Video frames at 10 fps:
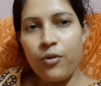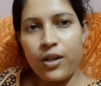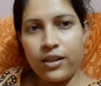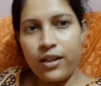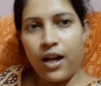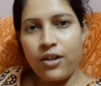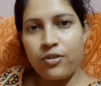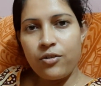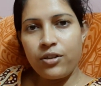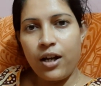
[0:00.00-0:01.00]
ওইখান থেকে
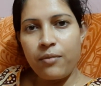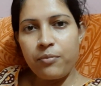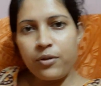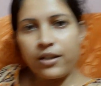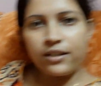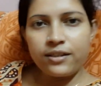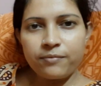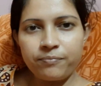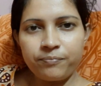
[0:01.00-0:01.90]
আসলো তারপর এই যে